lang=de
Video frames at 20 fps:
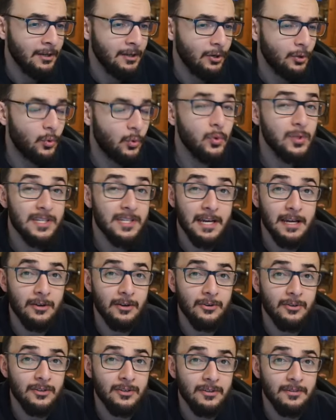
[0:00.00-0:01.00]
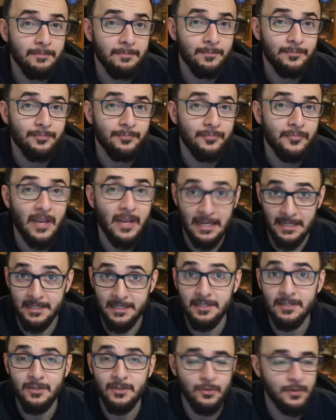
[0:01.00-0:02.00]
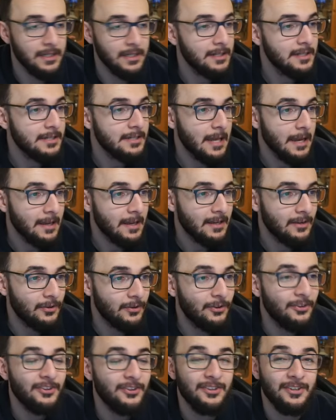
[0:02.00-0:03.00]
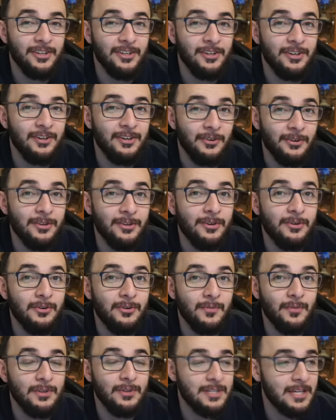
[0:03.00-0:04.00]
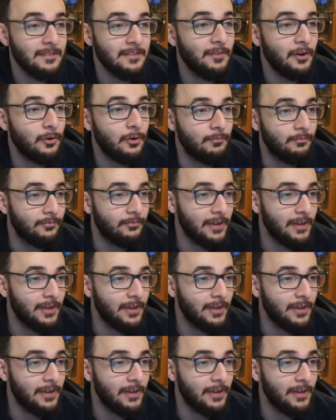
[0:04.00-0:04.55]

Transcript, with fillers: gut sein könnte. Es ist ein solides Deck und äh, heute gucken wir uns an, warum.